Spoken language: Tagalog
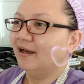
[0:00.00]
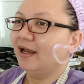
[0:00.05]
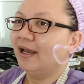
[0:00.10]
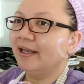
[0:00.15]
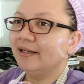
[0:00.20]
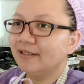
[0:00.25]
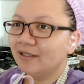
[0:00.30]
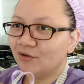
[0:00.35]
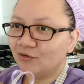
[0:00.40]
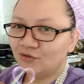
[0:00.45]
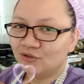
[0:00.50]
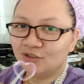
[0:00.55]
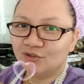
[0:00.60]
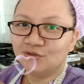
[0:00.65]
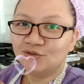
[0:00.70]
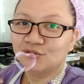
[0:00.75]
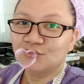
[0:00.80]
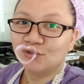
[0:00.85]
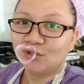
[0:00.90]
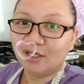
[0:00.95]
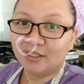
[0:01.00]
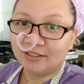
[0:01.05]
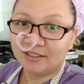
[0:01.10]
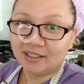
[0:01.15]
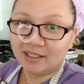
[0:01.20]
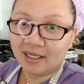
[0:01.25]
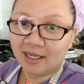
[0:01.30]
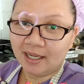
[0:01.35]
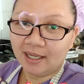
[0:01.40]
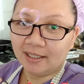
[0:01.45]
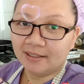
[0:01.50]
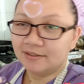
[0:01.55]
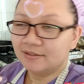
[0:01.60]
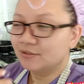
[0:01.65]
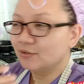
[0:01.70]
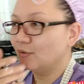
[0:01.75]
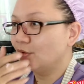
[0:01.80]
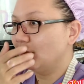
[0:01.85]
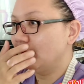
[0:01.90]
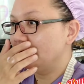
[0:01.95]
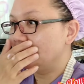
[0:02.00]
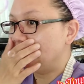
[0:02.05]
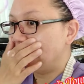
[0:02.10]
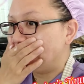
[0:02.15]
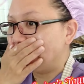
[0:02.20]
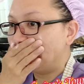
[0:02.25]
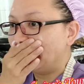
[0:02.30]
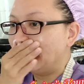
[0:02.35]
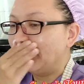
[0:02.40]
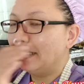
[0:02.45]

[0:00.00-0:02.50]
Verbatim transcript: ay nako, nagustuhan nila. So, ayan.